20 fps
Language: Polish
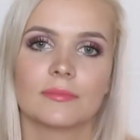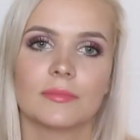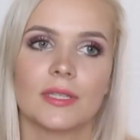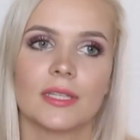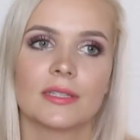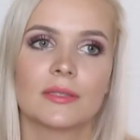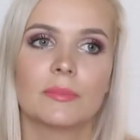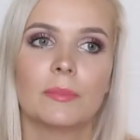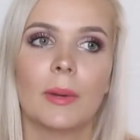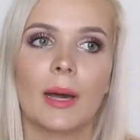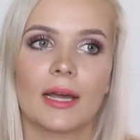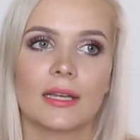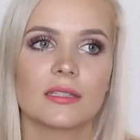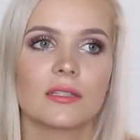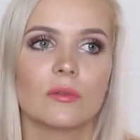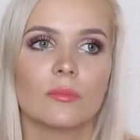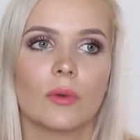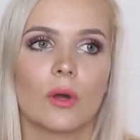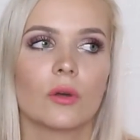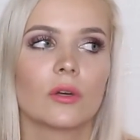jest
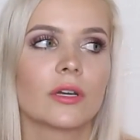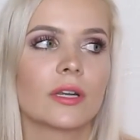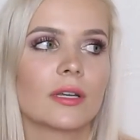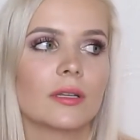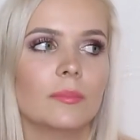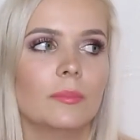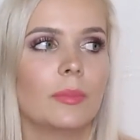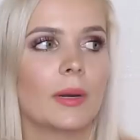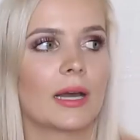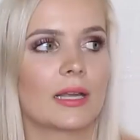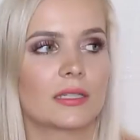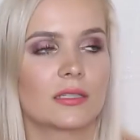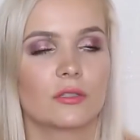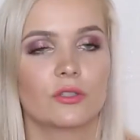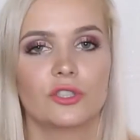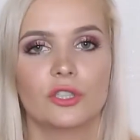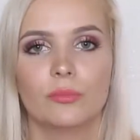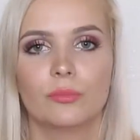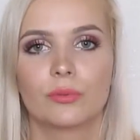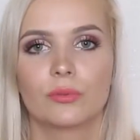bardzo mokry, bardzo
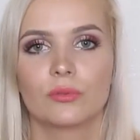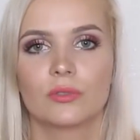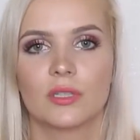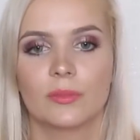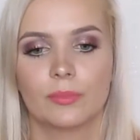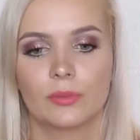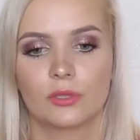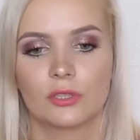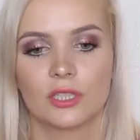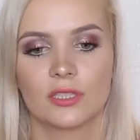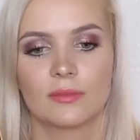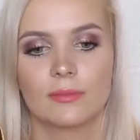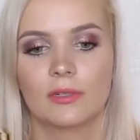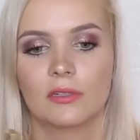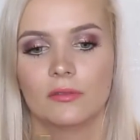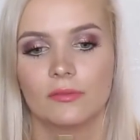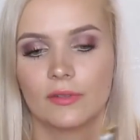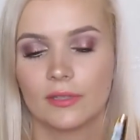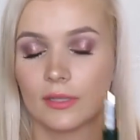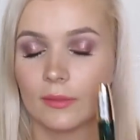się brudzę podczas
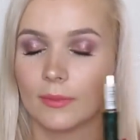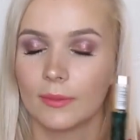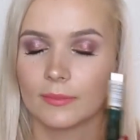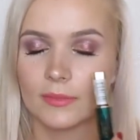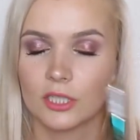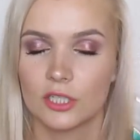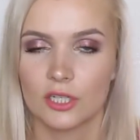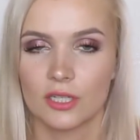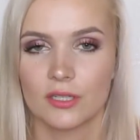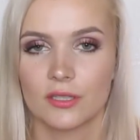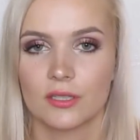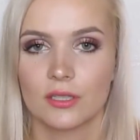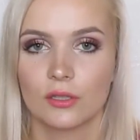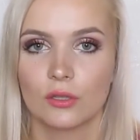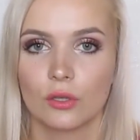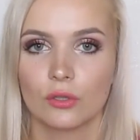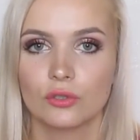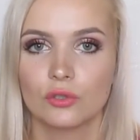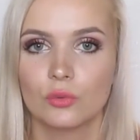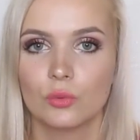malowania, mam te rzęsy
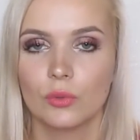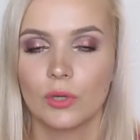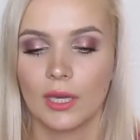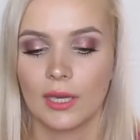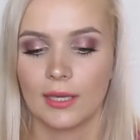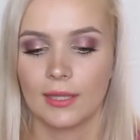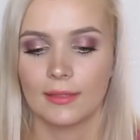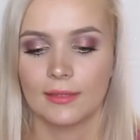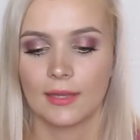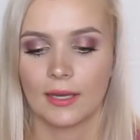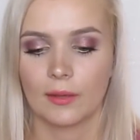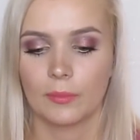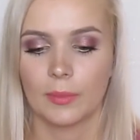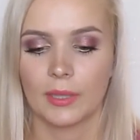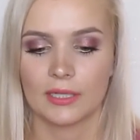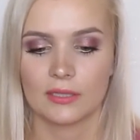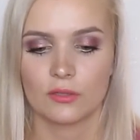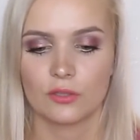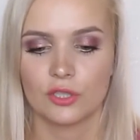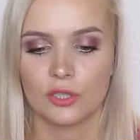dość długie jednak,
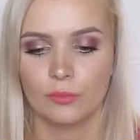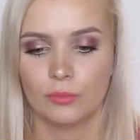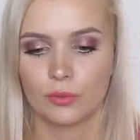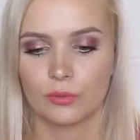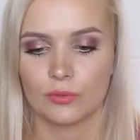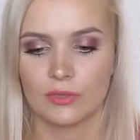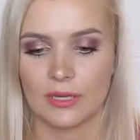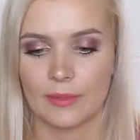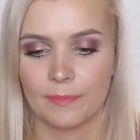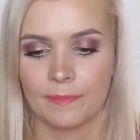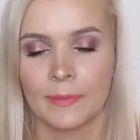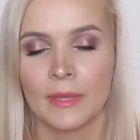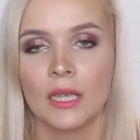bardzo się brudzę.